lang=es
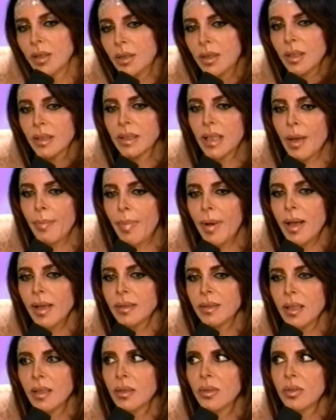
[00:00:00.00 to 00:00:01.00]
sí te
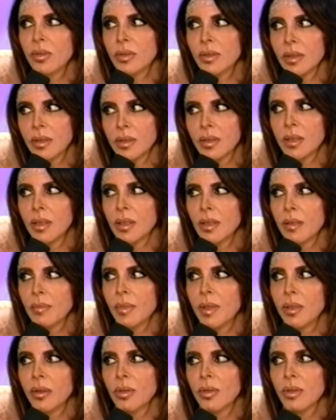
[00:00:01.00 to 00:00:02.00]
escapaste entonces
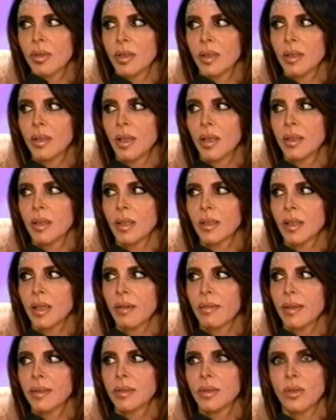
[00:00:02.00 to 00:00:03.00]
en medio de tantas
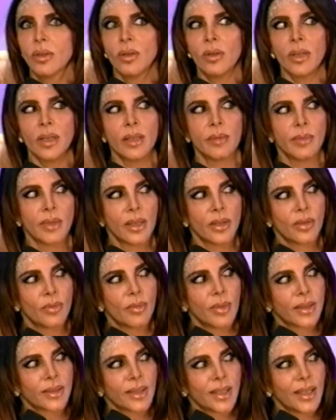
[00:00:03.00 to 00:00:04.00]
grabaciones, mira,
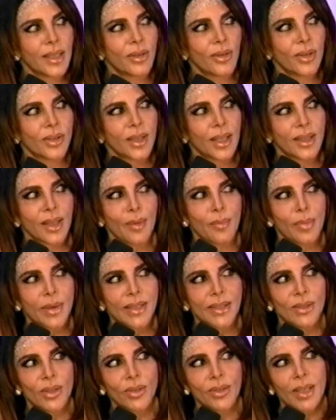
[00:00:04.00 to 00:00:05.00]
nomás que hijota tan
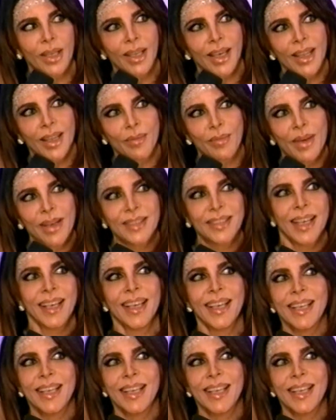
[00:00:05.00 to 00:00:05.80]
preciosa que además